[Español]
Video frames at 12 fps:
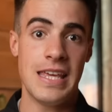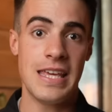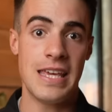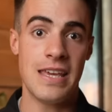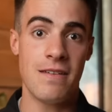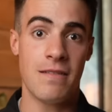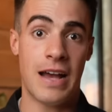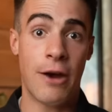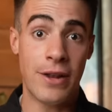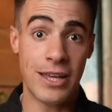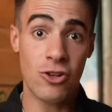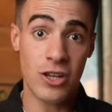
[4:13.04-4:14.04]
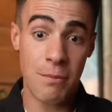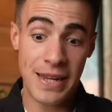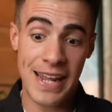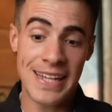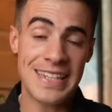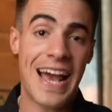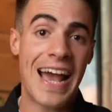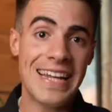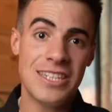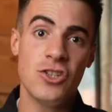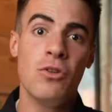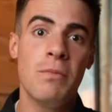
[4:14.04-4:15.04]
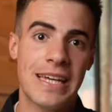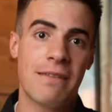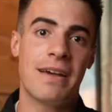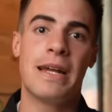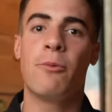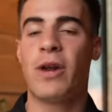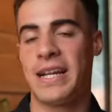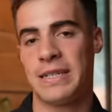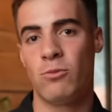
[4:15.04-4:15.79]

Y ahora quiero que miréis a ese hombre que va a enamorar a esa